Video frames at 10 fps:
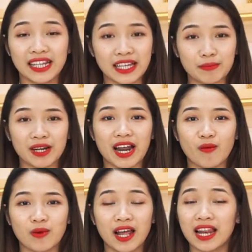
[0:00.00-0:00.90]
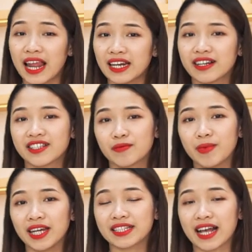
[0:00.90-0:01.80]
thì mật ong lại được chứng
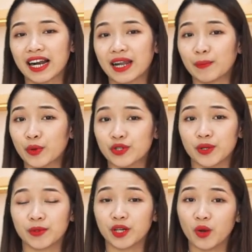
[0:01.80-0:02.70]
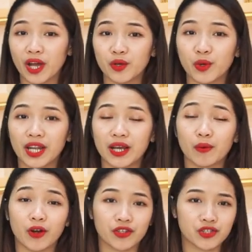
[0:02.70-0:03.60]
minh rằng là một trong những loại nguyên
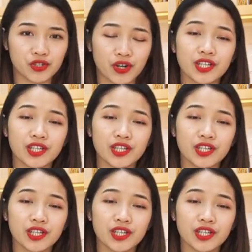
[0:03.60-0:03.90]
liệu có chứa